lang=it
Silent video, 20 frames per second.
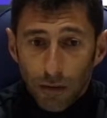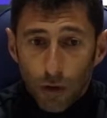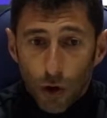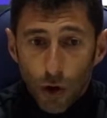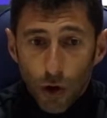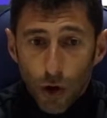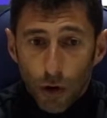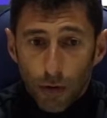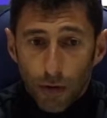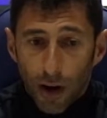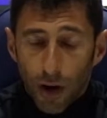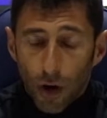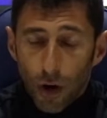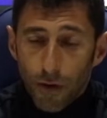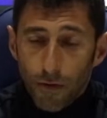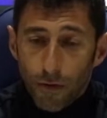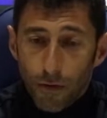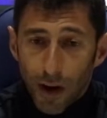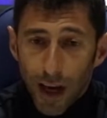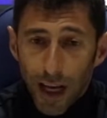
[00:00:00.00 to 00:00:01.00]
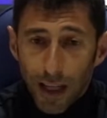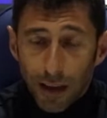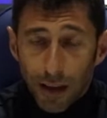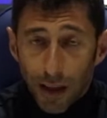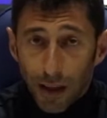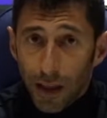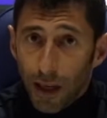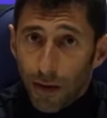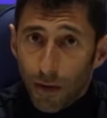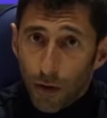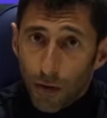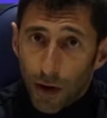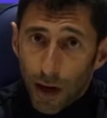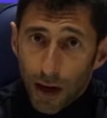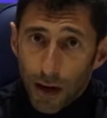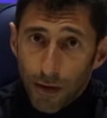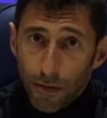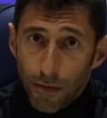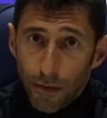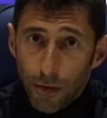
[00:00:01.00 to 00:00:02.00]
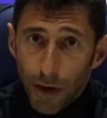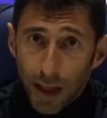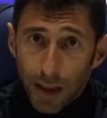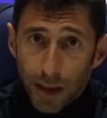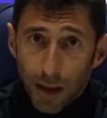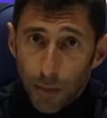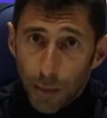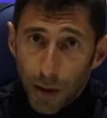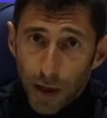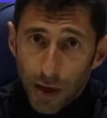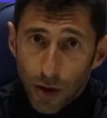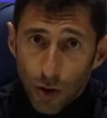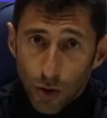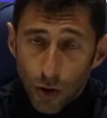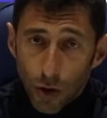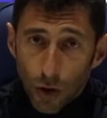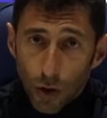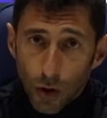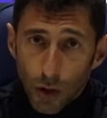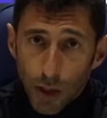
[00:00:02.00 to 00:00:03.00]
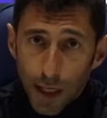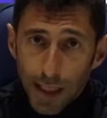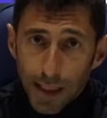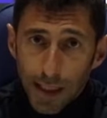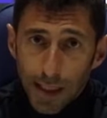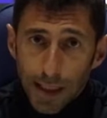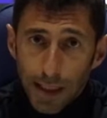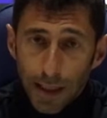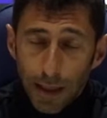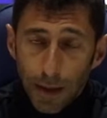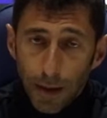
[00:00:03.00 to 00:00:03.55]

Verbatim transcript: voglio farlo in fretta e devo farlo in fretta per il nostro Cosenza.